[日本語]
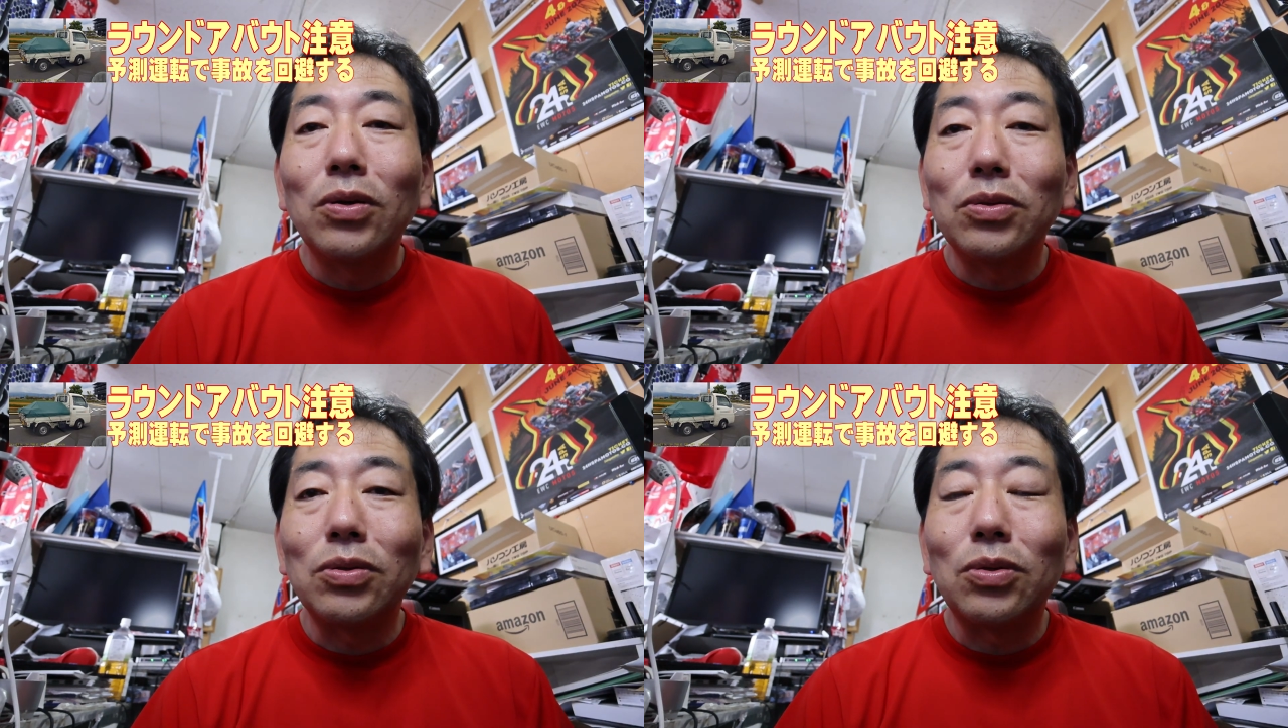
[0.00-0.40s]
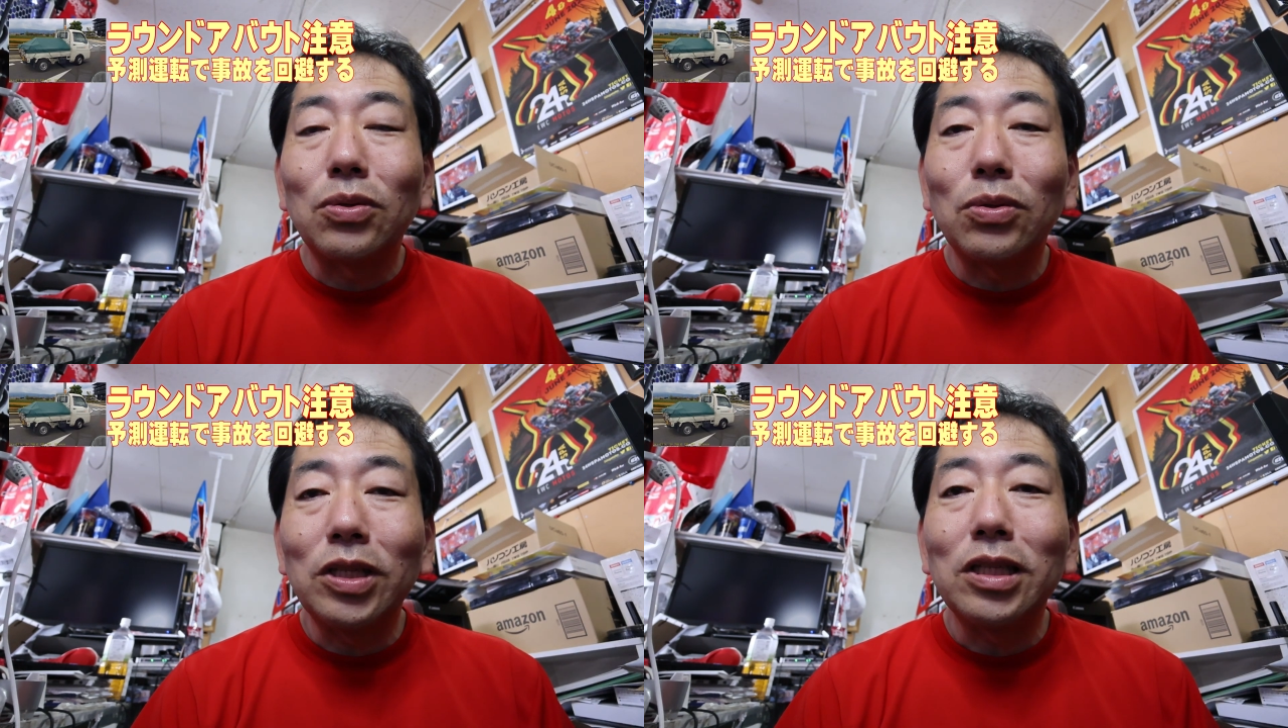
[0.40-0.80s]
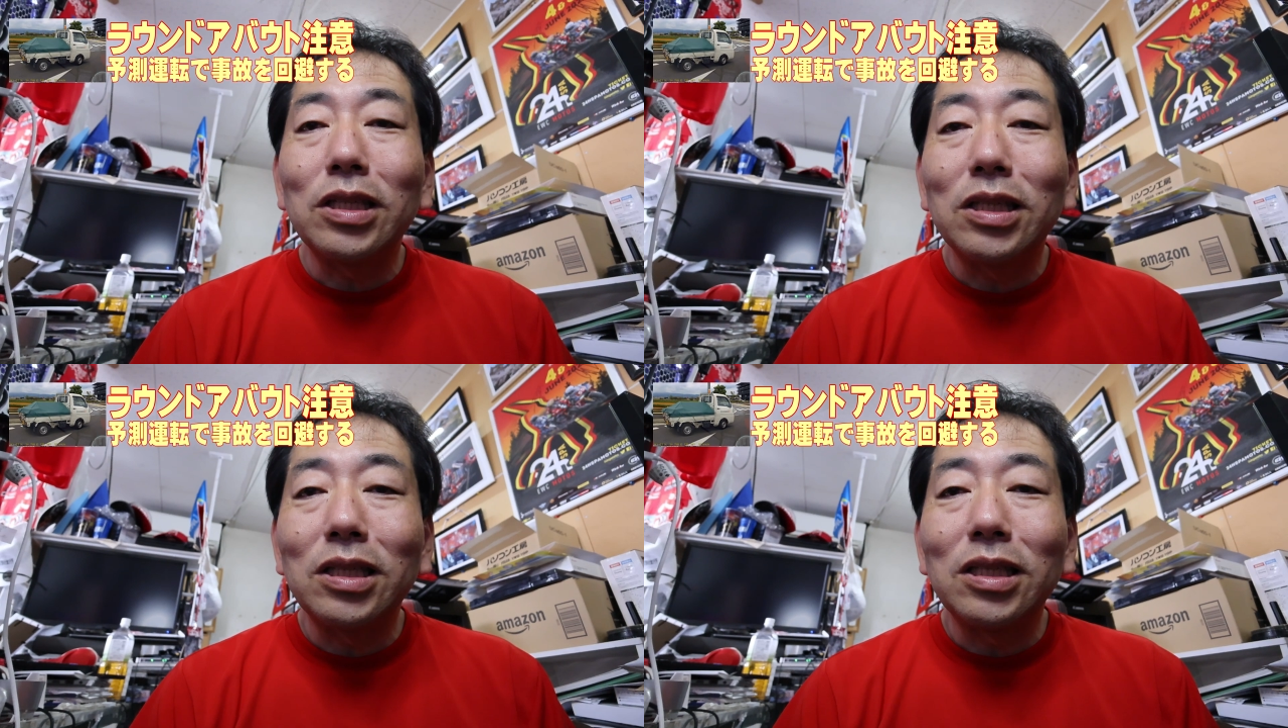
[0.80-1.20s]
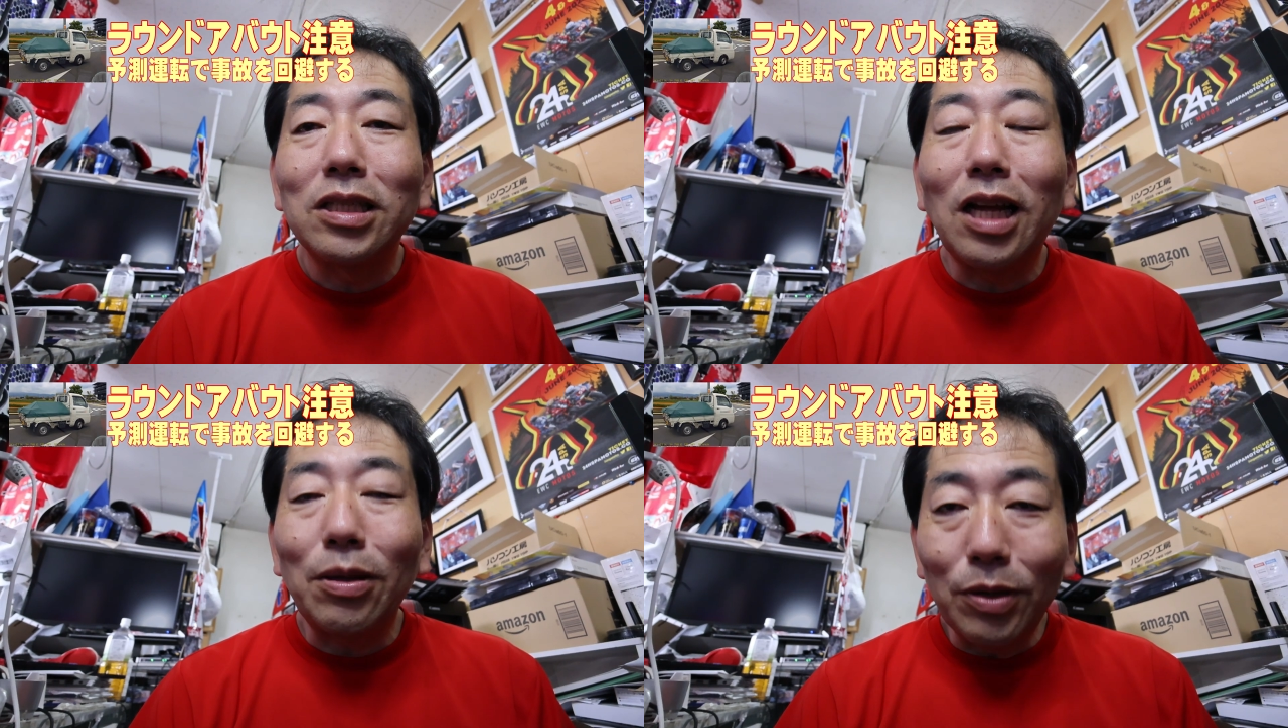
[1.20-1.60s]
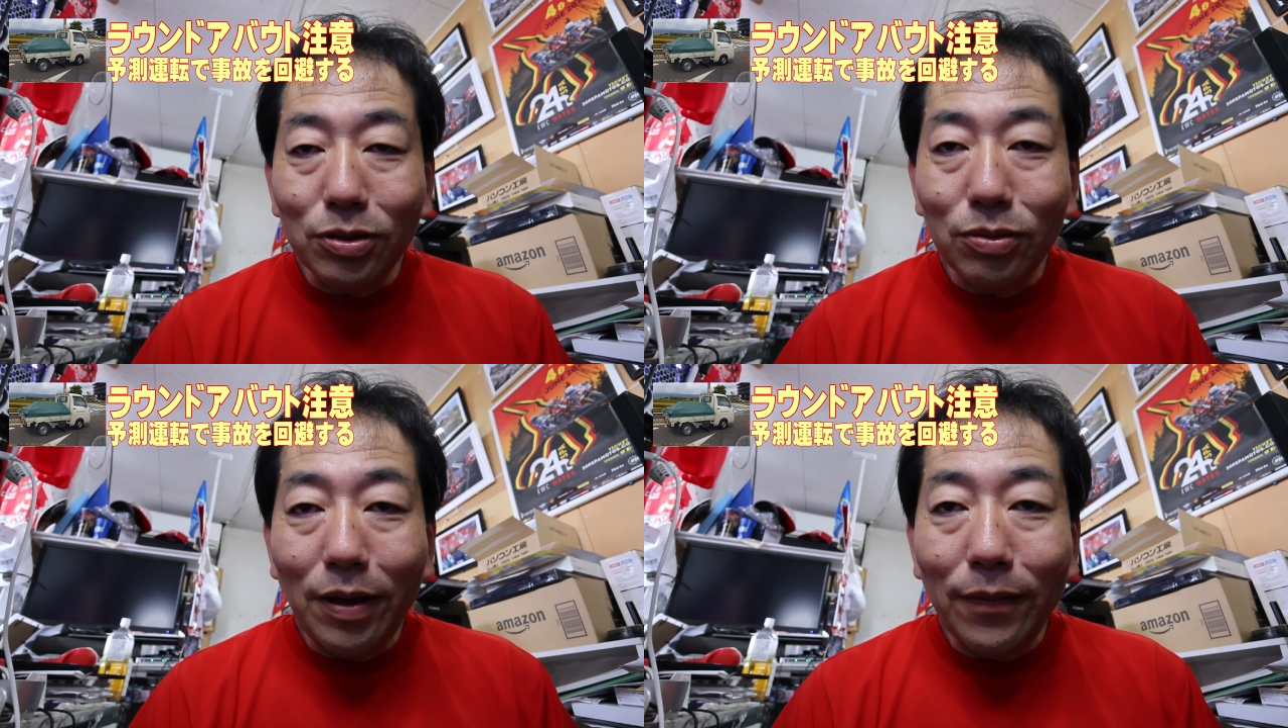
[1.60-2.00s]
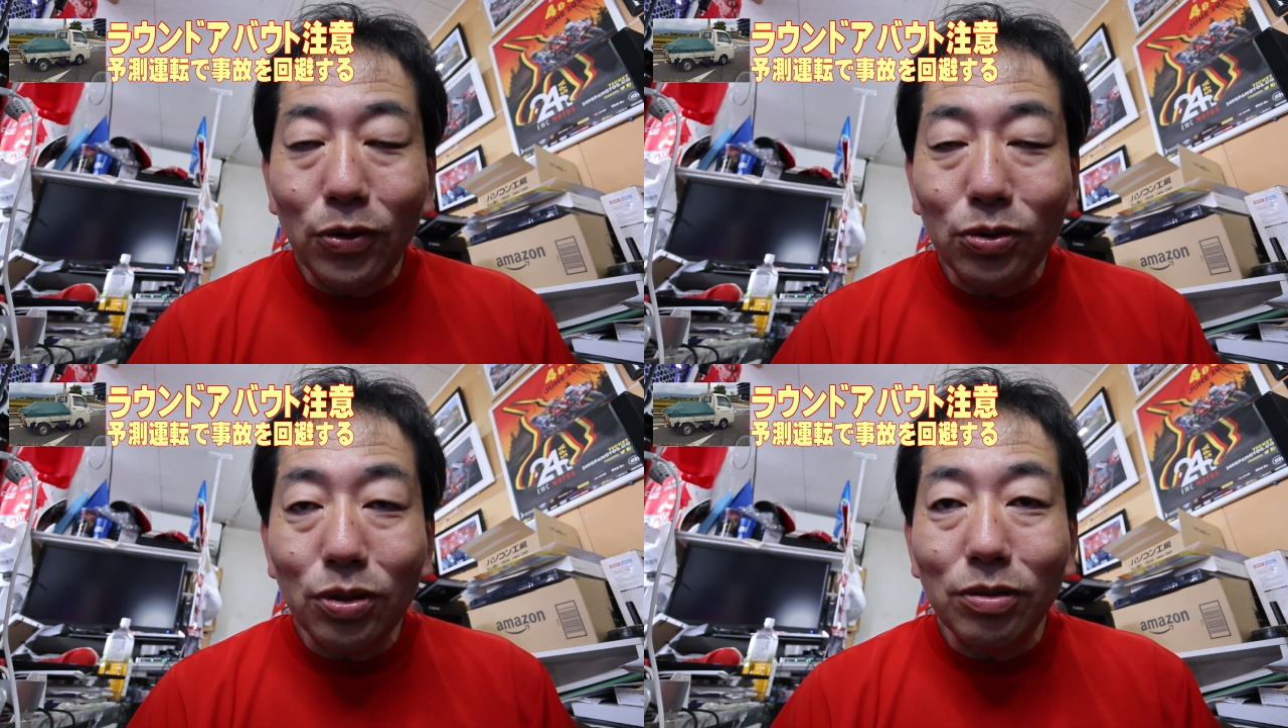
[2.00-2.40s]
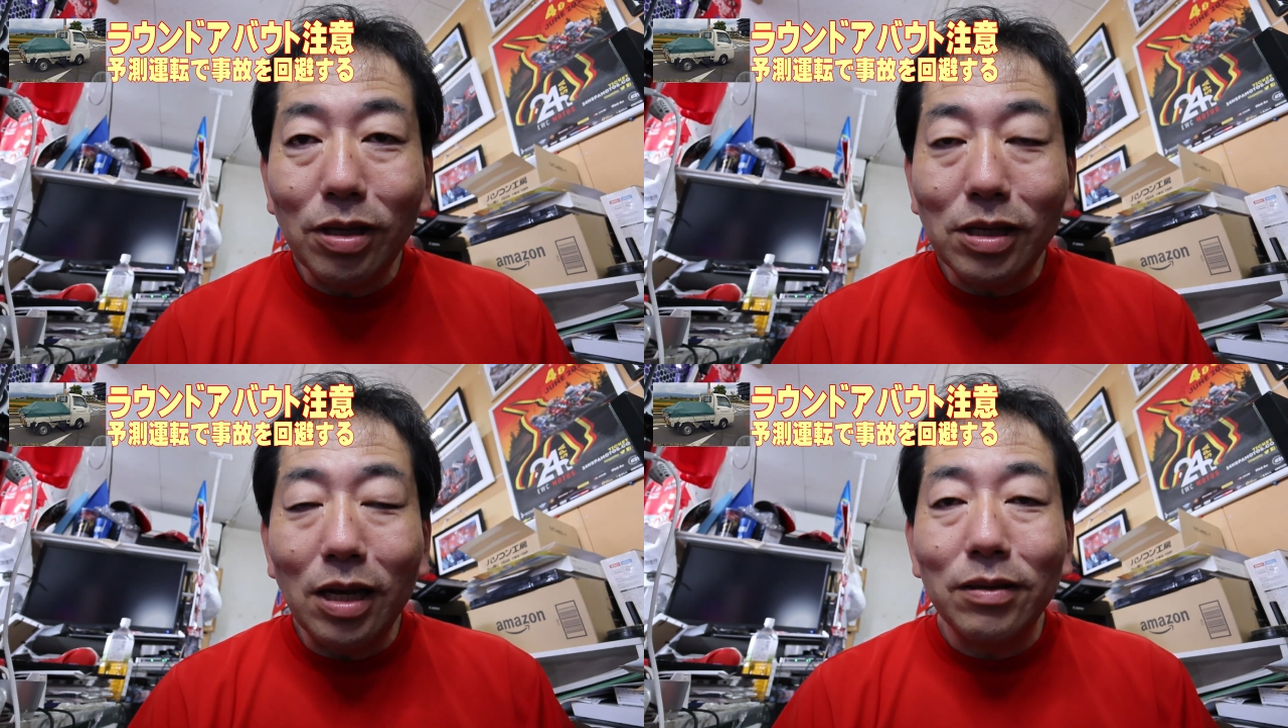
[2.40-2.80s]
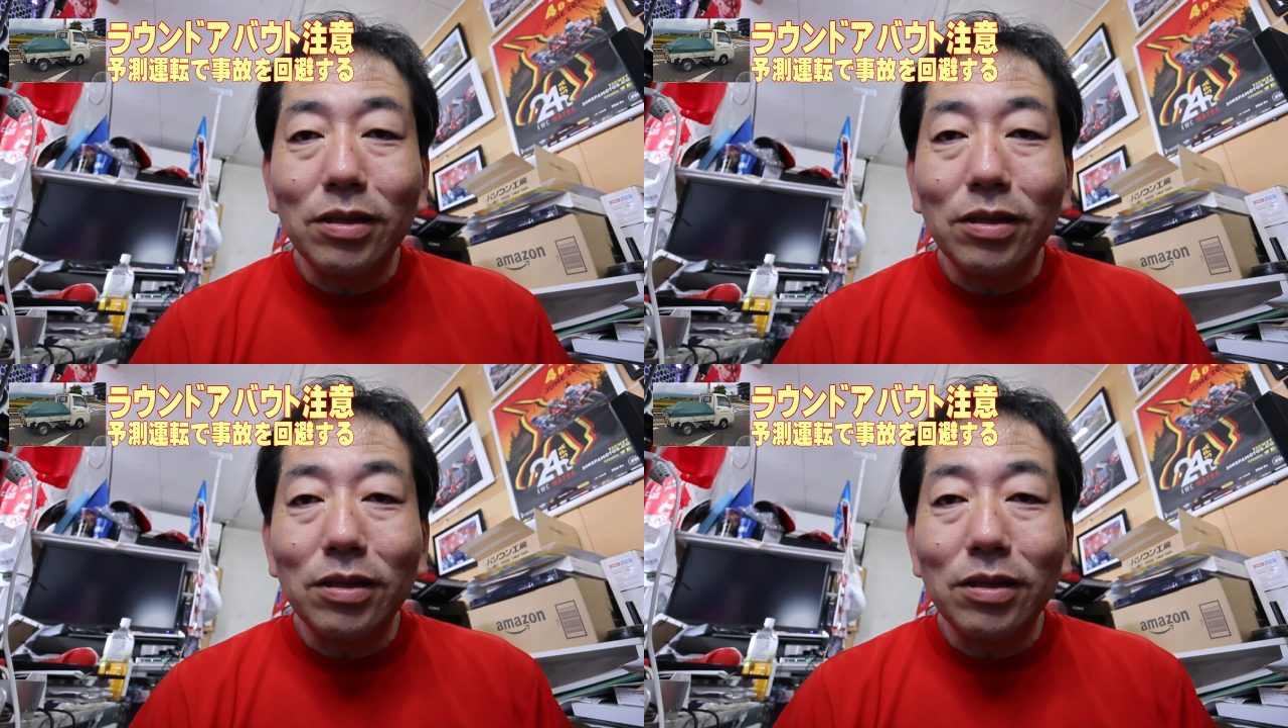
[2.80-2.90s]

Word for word: いうことになりますのでご注意ください。